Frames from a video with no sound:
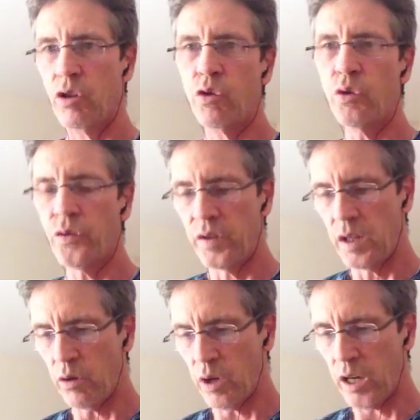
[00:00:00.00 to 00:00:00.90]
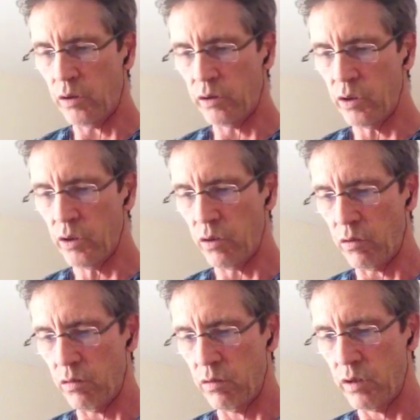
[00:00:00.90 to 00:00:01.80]
Que fit le harangueur
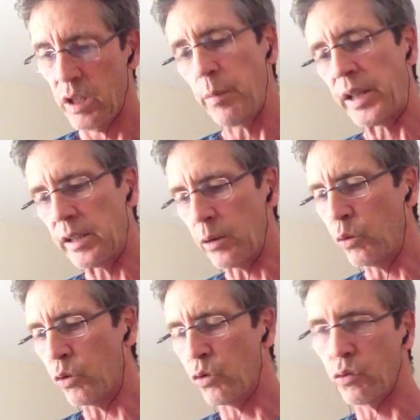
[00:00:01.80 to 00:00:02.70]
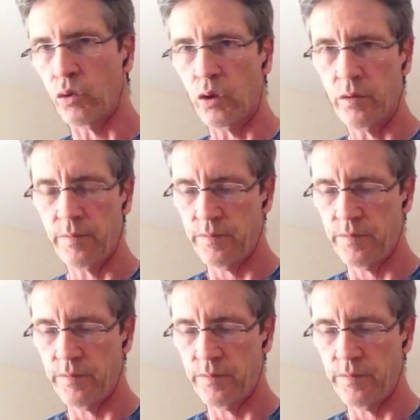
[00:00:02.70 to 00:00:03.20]
Il prit un autre tour.